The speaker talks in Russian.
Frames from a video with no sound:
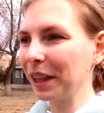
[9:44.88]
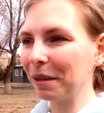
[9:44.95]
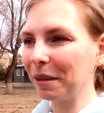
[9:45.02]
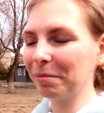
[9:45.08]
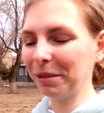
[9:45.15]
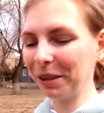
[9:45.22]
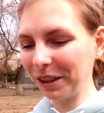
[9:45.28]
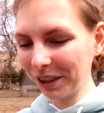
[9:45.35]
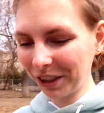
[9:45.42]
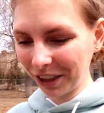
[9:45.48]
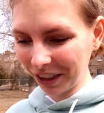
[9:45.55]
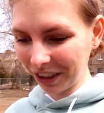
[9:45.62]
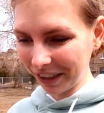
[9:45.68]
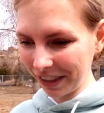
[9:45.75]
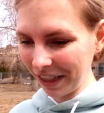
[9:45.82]
так
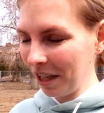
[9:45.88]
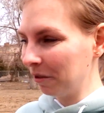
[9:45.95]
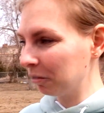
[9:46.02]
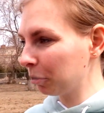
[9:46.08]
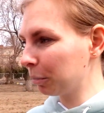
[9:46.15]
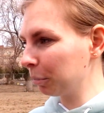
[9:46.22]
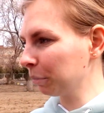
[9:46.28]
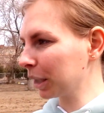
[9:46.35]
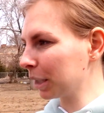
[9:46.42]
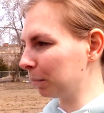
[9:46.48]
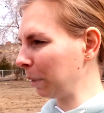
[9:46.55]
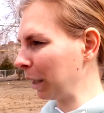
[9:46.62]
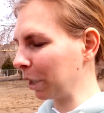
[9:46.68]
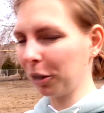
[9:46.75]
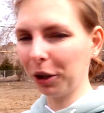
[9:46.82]
получилось. В общем,
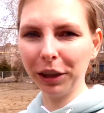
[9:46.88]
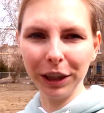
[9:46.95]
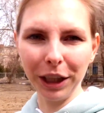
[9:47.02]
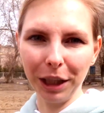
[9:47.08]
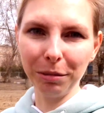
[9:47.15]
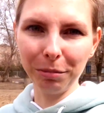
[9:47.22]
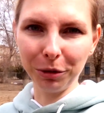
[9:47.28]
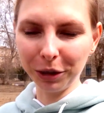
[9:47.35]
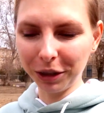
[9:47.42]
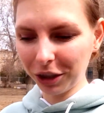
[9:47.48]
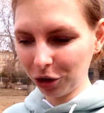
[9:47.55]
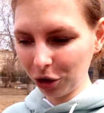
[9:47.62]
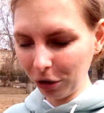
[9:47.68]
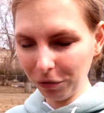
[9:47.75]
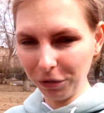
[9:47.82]
распорола я ему этот
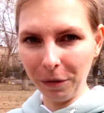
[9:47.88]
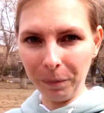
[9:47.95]
шов.